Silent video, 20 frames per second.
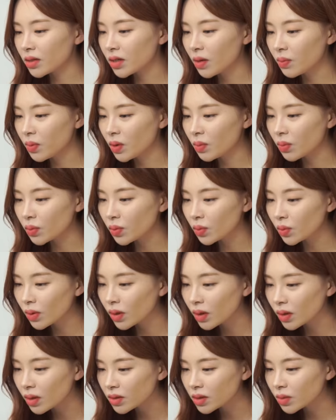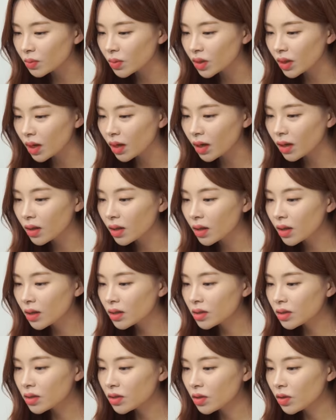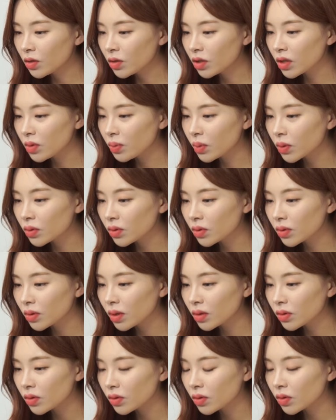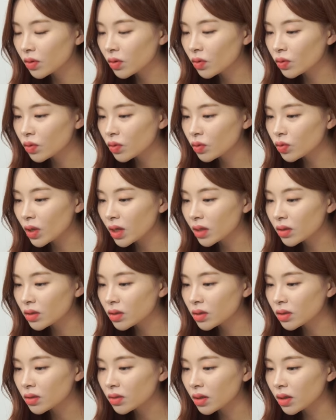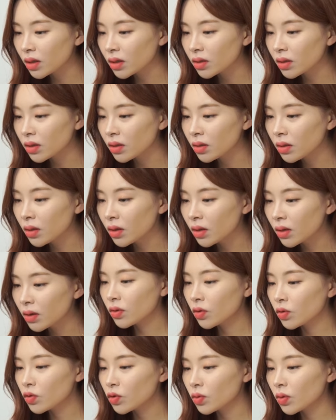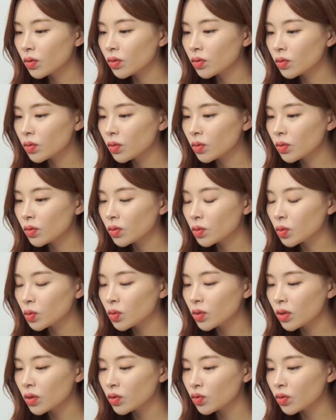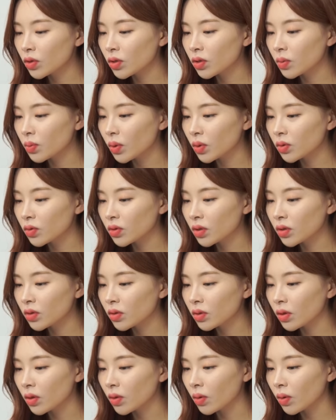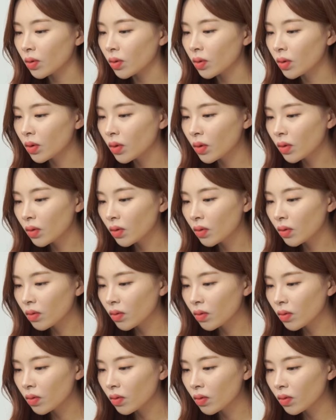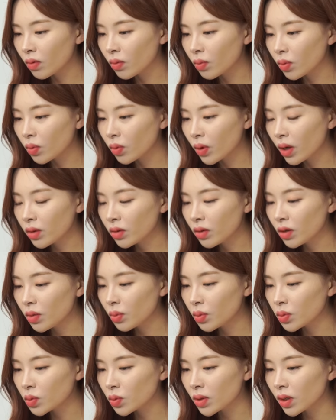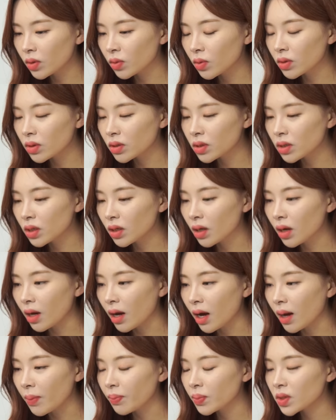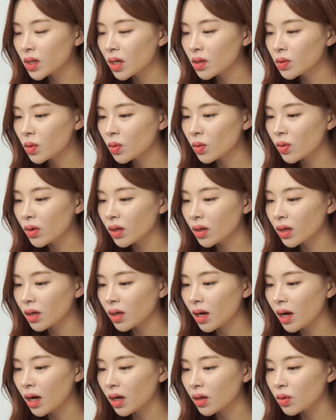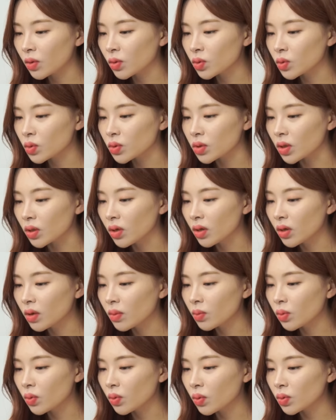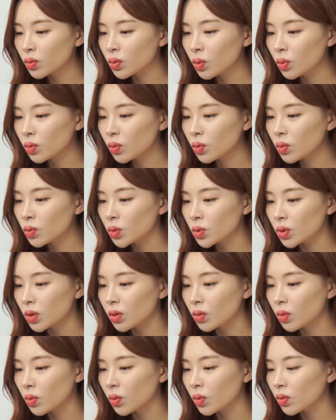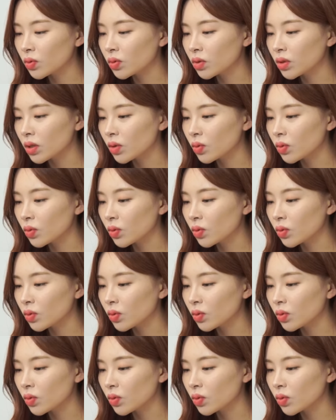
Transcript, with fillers: 살펴보도록 하겠습니다. 스티어링휠 버튼 같은 경우는 좌측에는 크루즈 컨트롤을 조절할 수 있는 버튼이 있는데요. 뭐 핸들 보조라든지 앞 차선과의 간격 조절, 뭐 속도 조절 이런 것들이